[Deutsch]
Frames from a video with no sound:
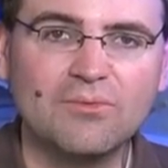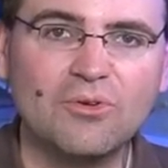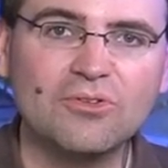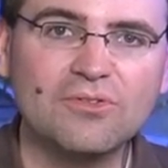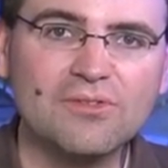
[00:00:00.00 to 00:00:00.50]

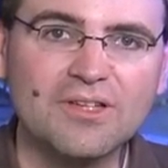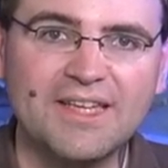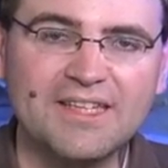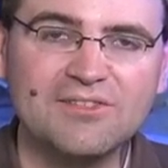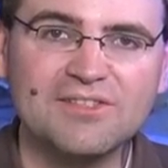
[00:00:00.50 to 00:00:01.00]
Wollte zur
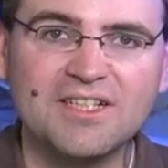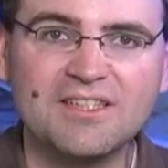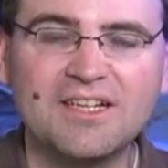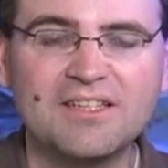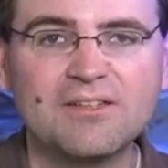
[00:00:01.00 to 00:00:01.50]
gleichen
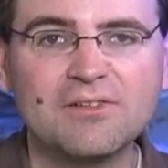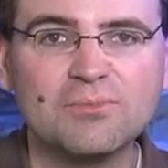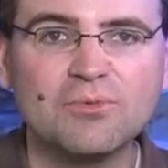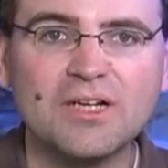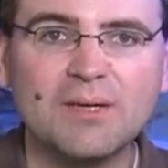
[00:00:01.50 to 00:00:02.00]
Zeit ein anderes
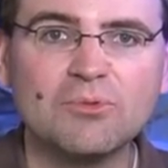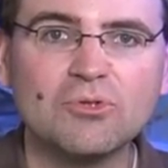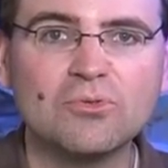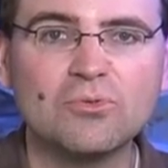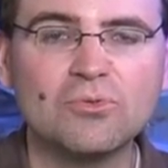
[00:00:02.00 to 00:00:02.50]
Programm
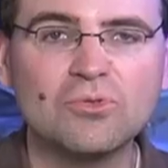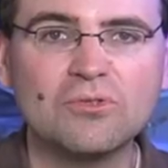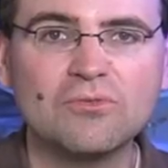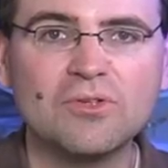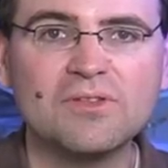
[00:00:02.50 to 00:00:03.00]
noch einen
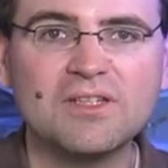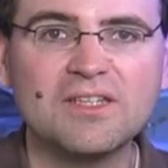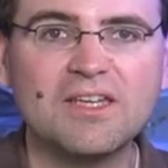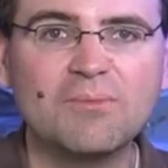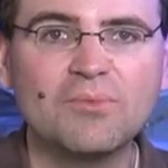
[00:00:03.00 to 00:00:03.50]
Ton von
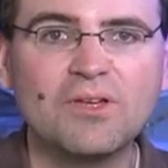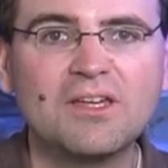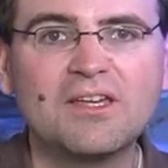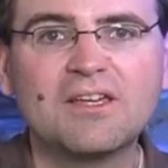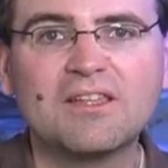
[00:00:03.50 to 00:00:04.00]
sich geben,
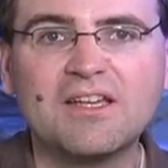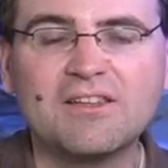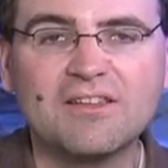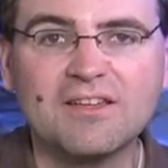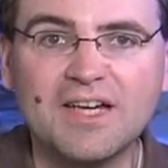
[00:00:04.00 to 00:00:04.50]

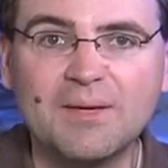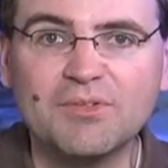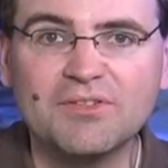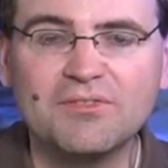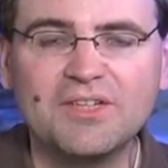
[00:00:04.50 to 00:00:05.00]
dann gab
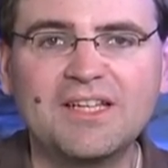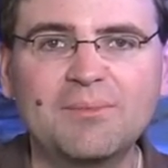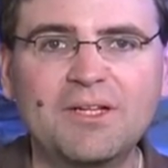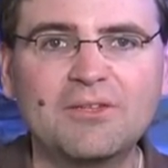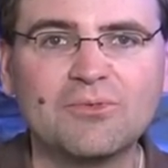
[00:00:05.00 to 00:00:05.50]
es eine
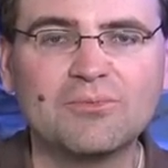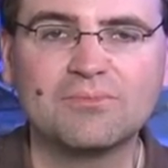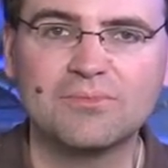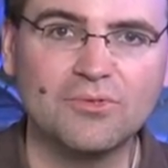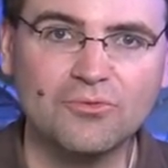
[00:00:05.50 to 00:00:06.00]
Fehlermeldung.
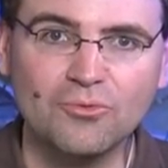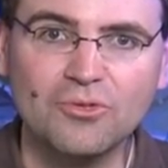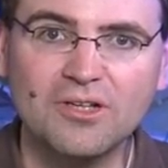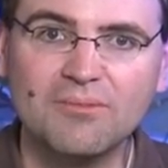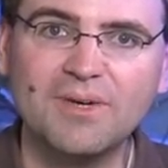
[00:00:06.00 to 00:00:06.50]

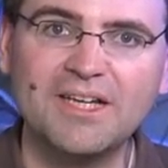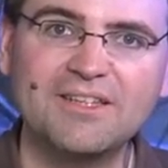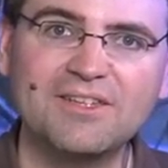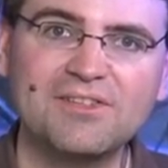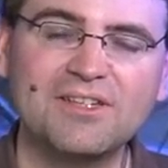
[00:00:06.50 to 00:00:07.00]
Früher
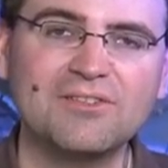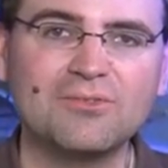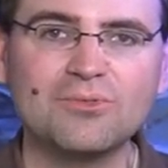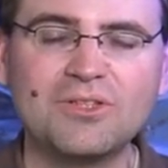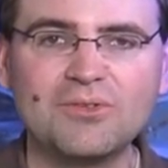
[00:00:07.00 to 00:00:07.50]
meint jetzt hier
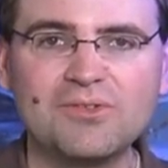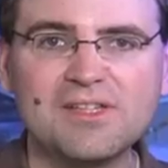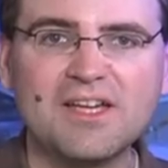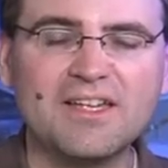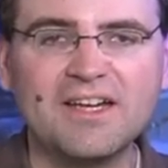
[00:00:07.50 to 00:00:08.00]
so die
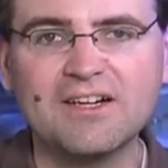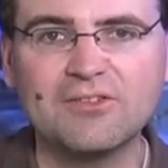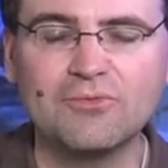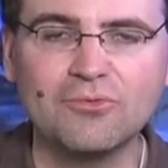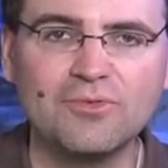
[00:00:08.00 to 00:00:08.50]
90er Jahre,
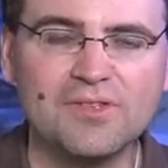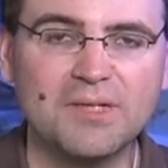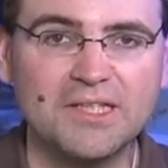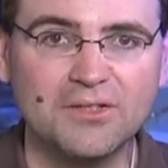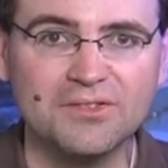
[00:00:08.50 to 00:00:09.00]
die frühen
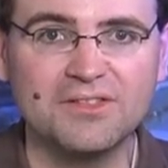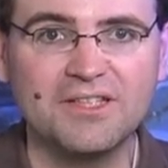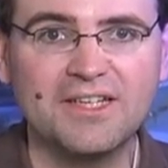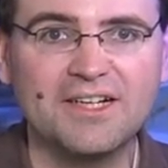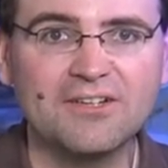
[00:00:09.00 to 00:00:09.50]

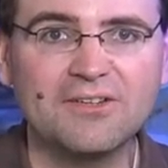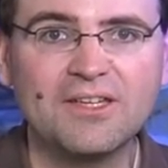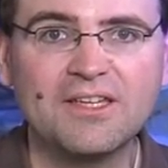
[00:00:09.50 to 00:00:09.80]
2000er Jahre.